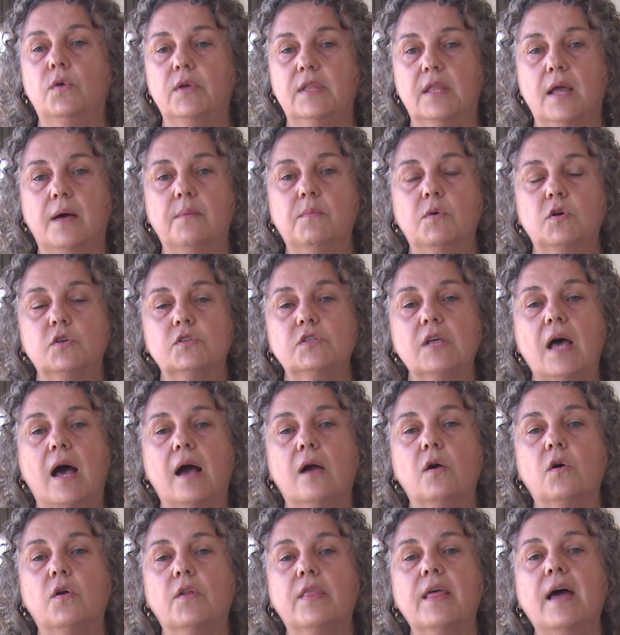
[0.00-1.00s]
estamos
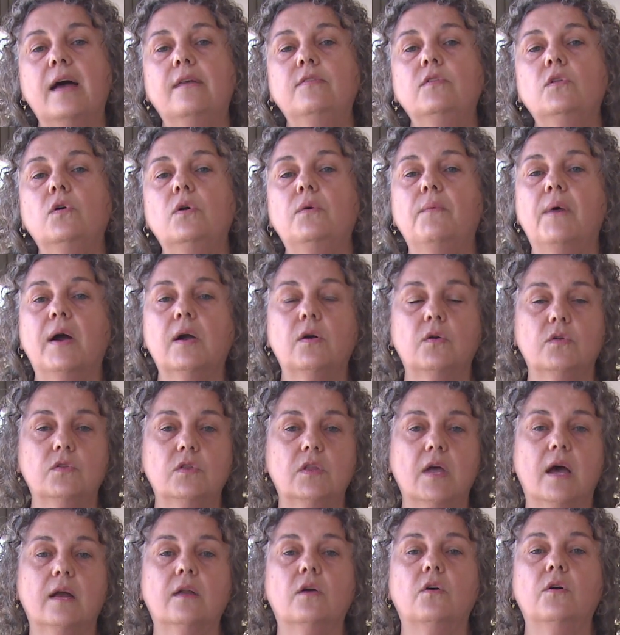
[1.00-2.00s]
acordando, y va a
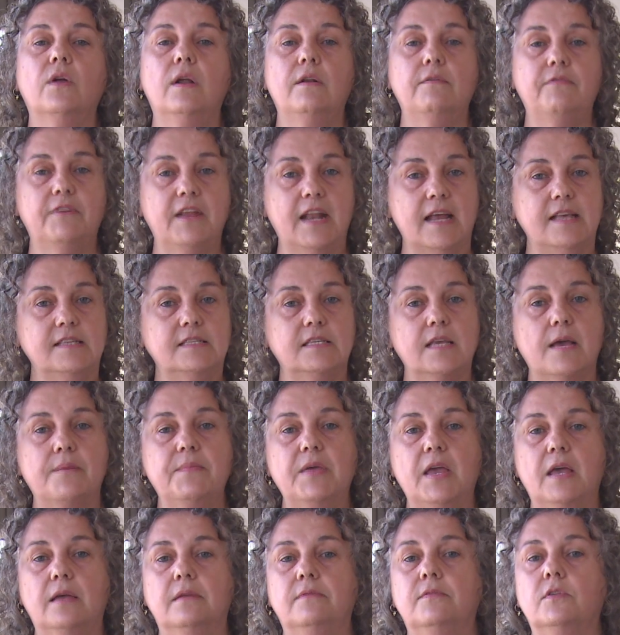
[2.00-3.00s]
contar con el
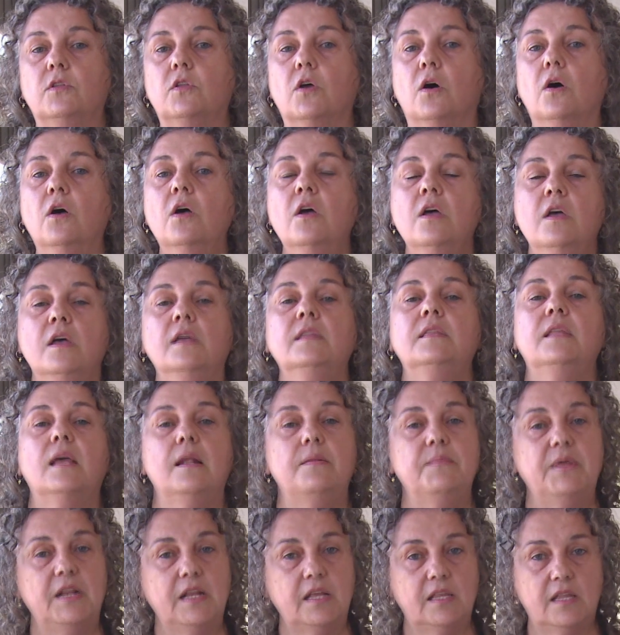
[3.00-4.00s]
financiamiento
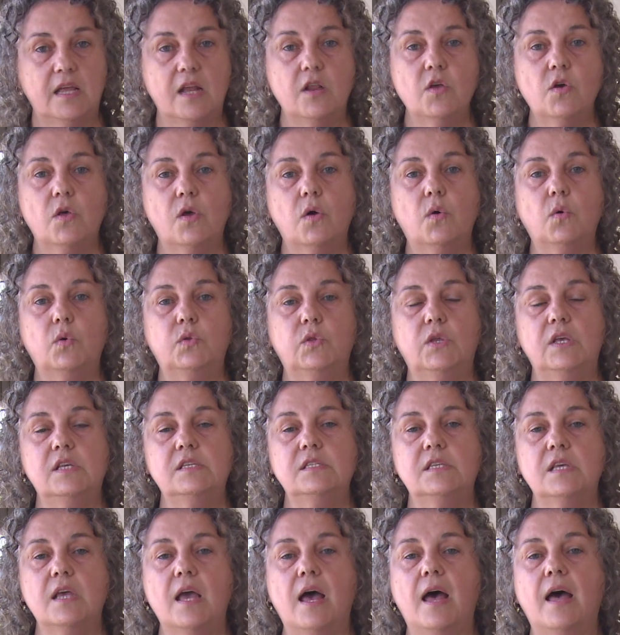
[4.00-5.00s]
del Ministerio de
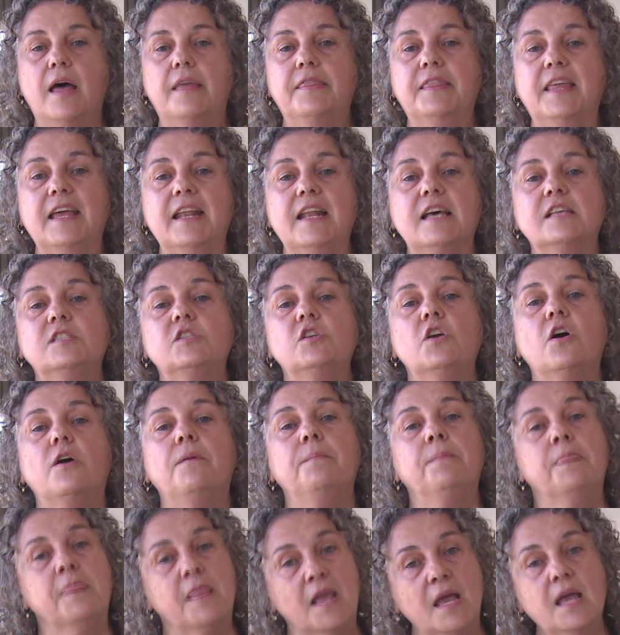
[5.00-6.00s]
Justicia de
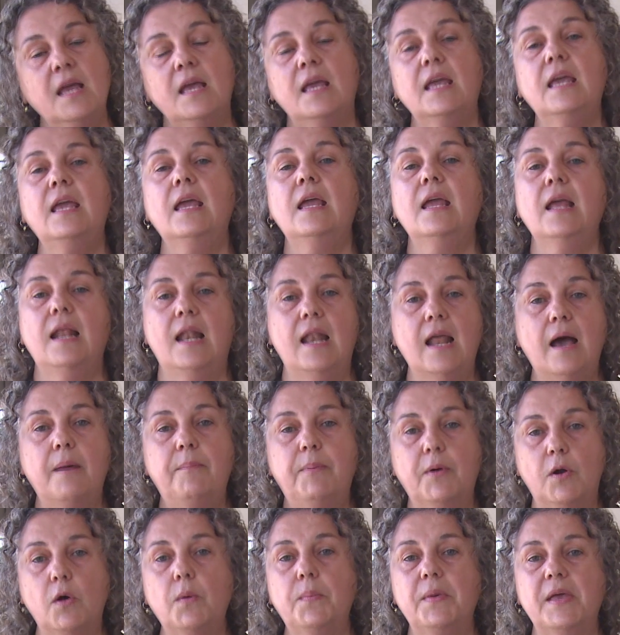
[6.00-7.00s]
Nación y las
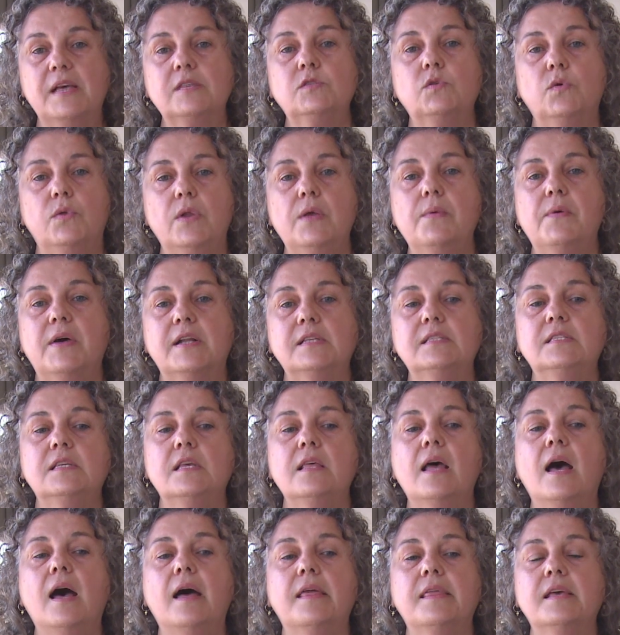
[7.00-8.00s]
propias
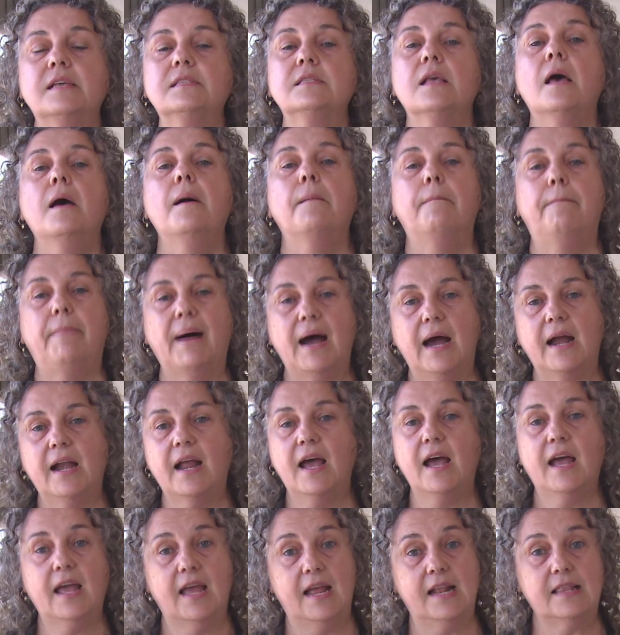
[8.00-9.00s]
universidades
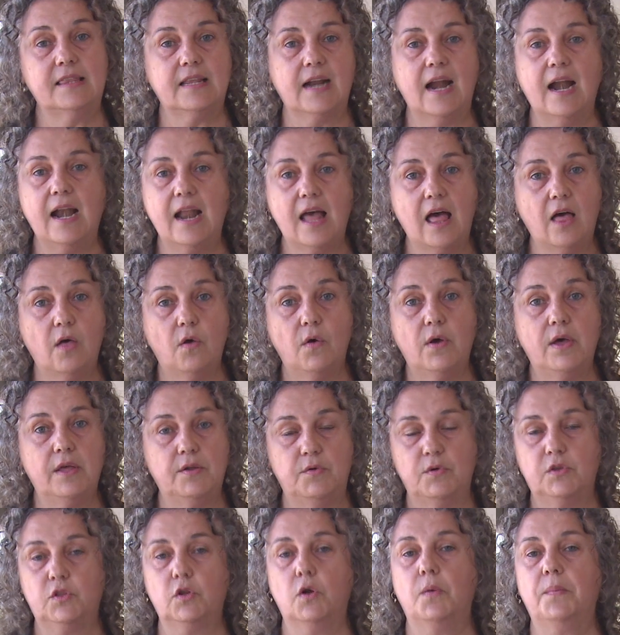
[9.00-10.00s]
para el traslado de
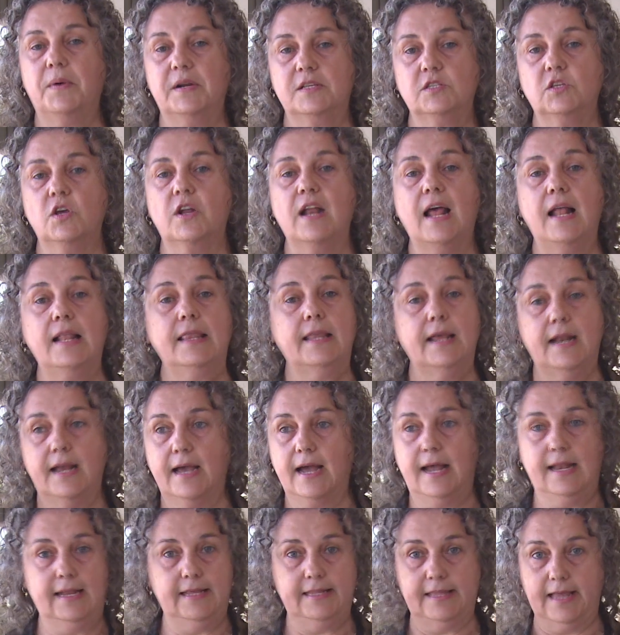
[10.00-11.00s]
nuestro personal de
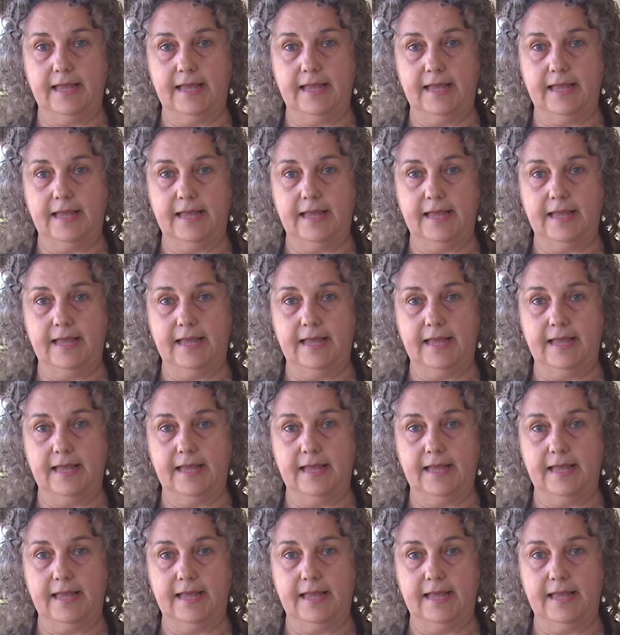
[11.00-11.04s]
legal y